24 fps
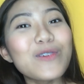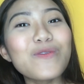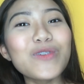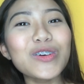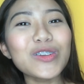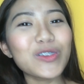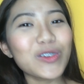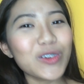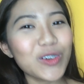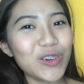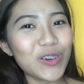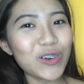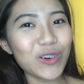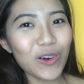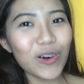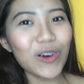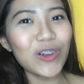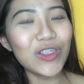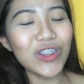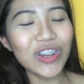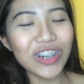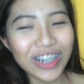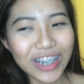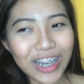kumot ko yung
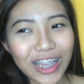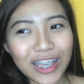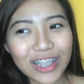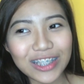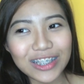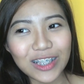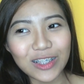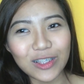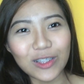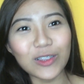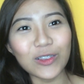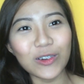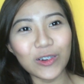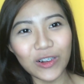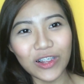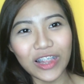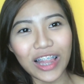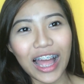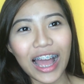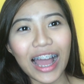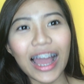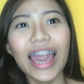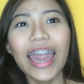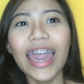color gray sa totoo
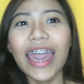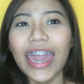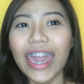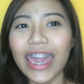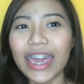lang.